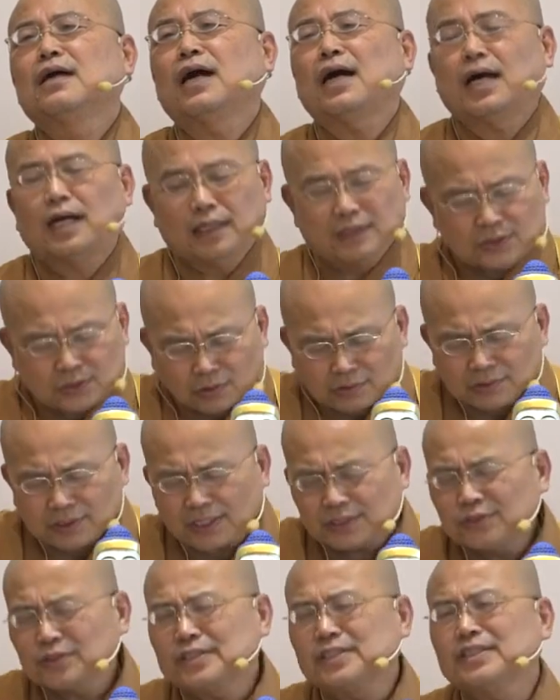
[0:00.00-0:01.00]
啊，重
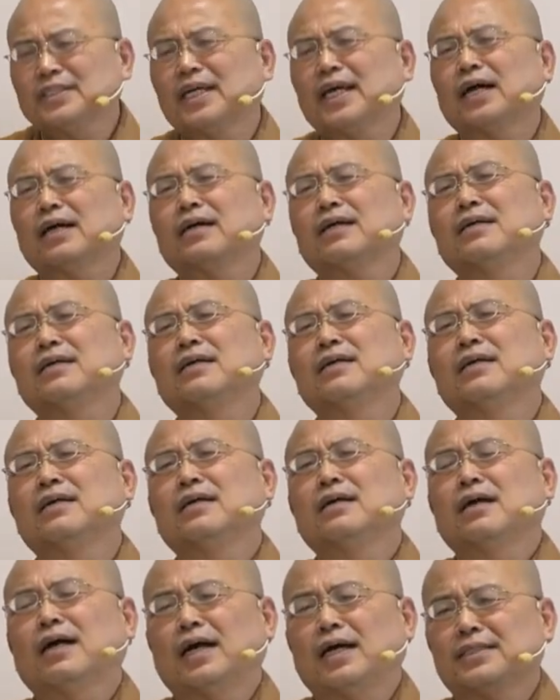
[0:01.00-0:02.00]
点就是这样，
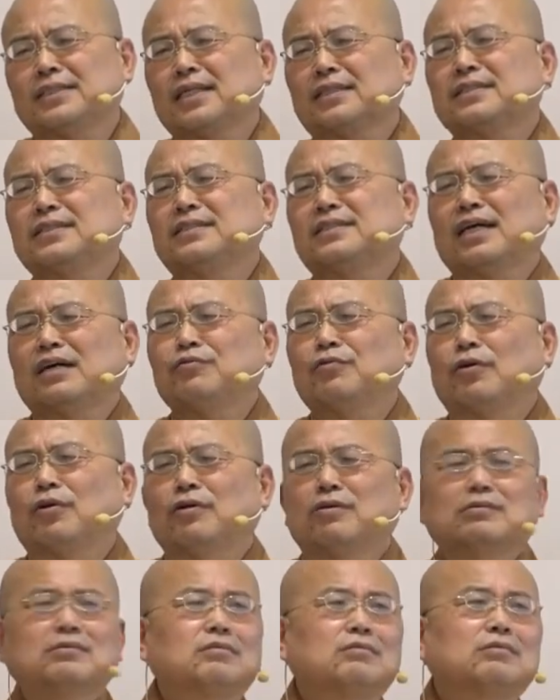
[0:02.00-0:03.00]
啊，像释迦
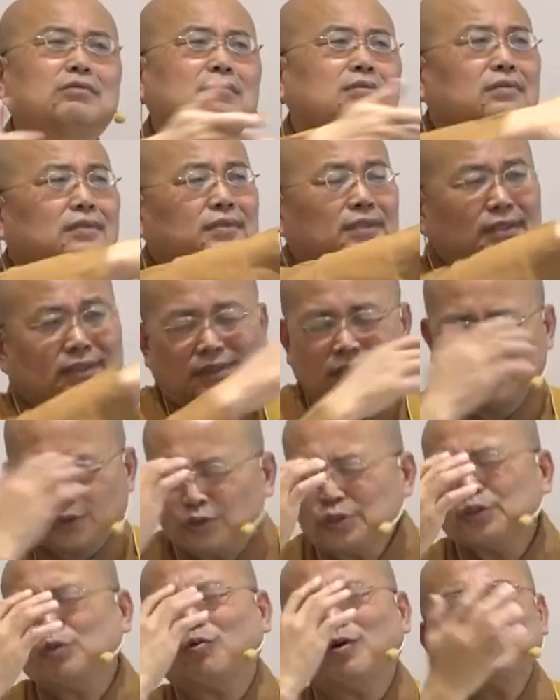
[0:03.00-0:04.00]
佛，
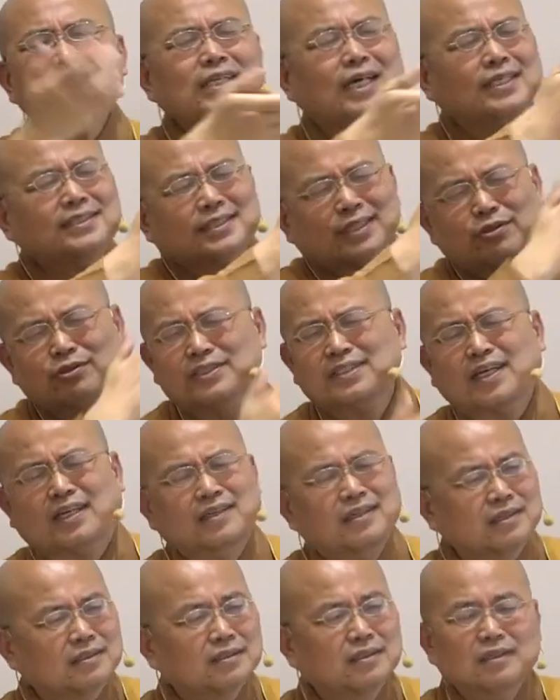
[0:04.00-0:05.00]
就是观察谁有
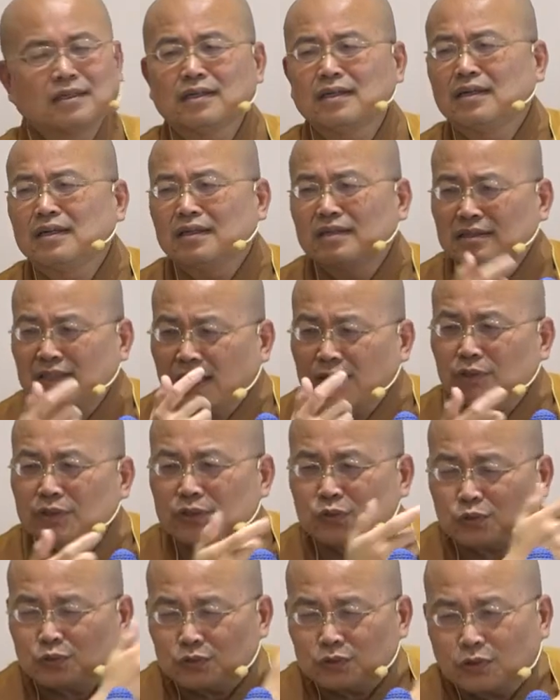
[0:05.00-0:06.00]
善根，他会
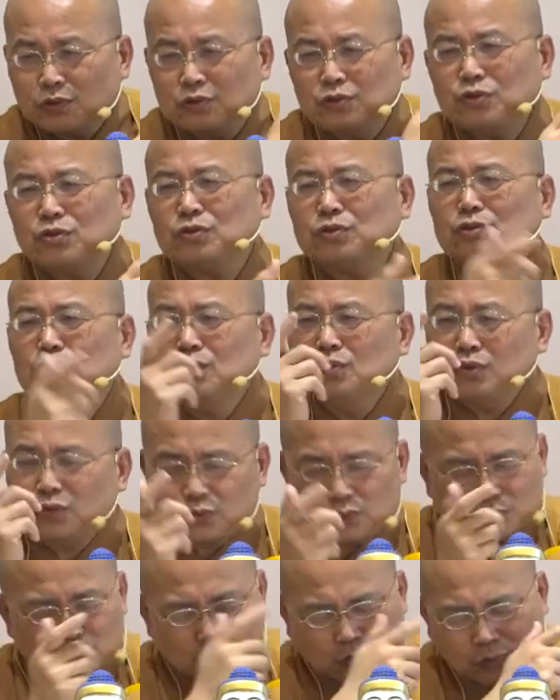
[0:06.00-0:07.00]
主动去
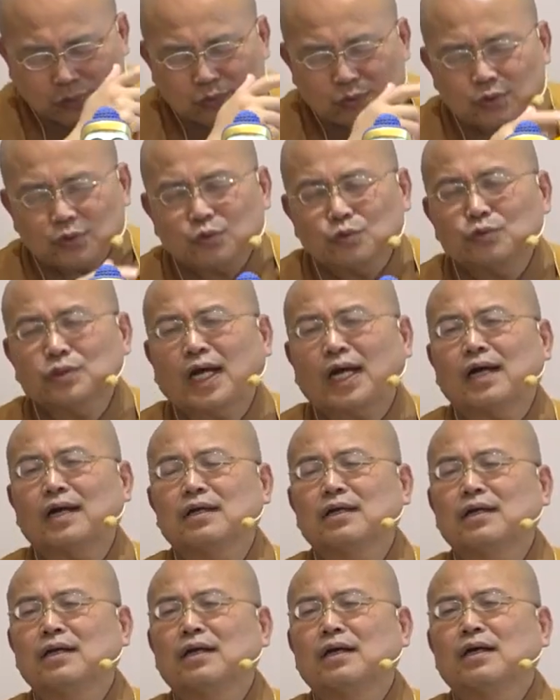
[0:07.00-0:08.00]
主动去度他。
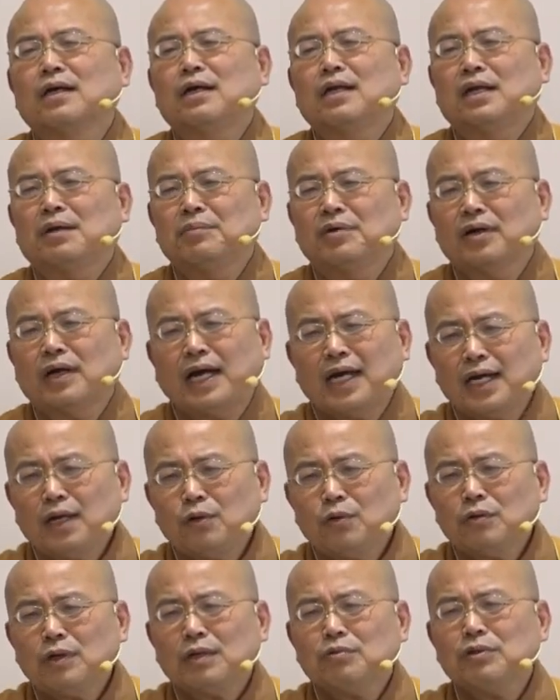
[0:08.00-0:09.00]
那么阿
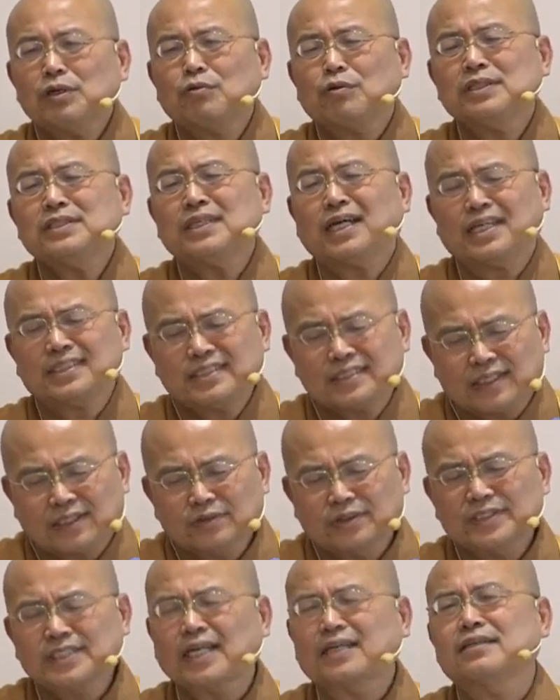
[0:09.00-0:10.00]
罗汉会观察谁
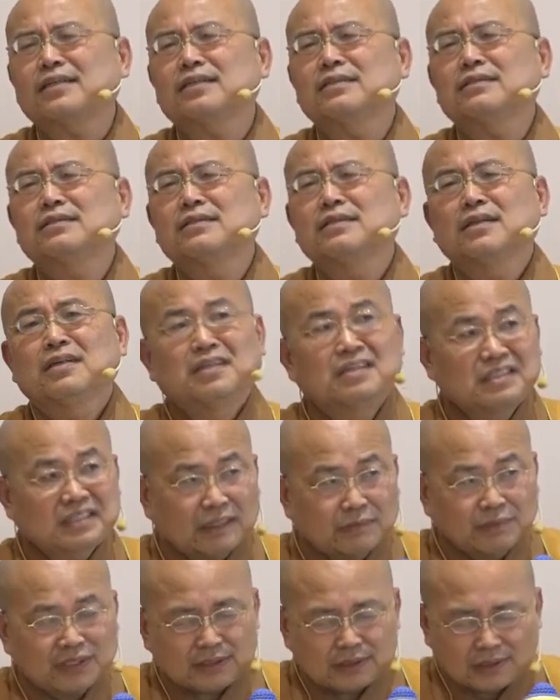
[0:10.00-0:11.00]
有善根，
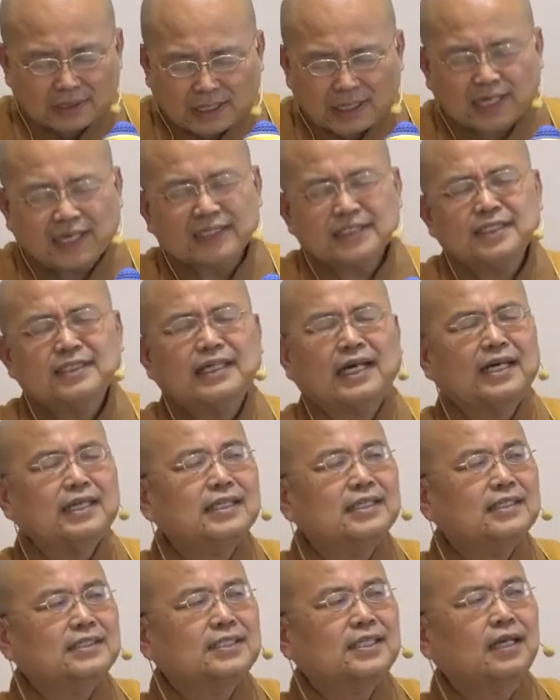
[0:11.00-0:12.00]
那么啊，在哪
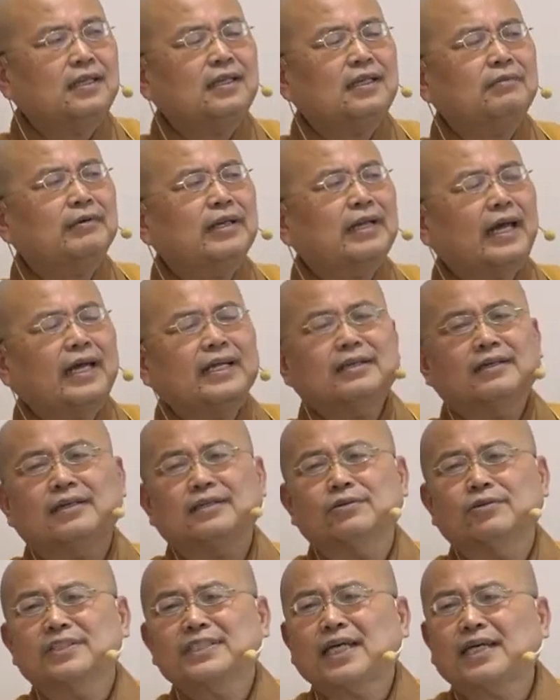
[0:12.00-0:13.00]
里城里面哪一个
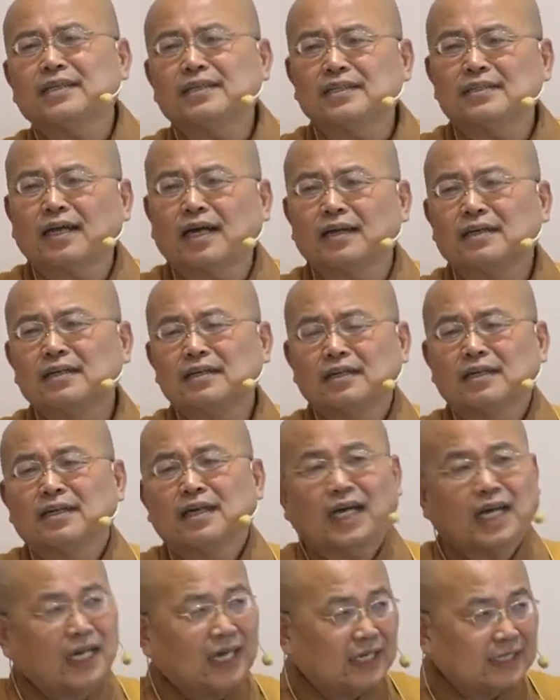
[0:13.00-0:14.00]
人有善根啊？
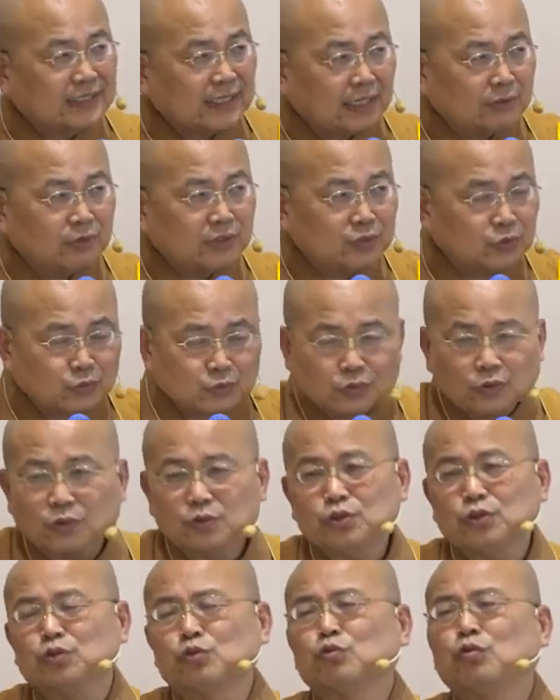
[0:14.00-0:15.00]
啊，他会主
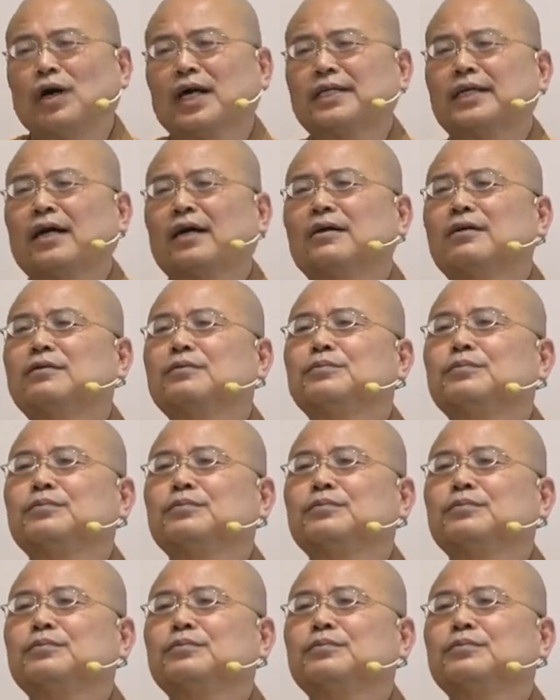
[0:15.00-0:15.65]
动去度化他，